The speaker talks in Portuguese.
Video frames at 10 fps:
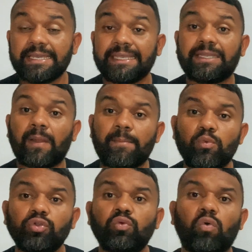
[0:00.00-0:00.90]
Então, é
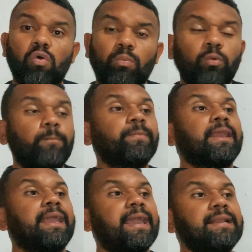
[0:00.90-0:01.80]
muito comum
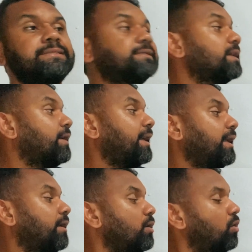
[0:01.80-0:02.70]
eles
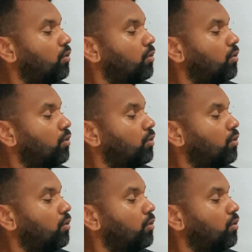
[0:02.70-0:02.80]
é,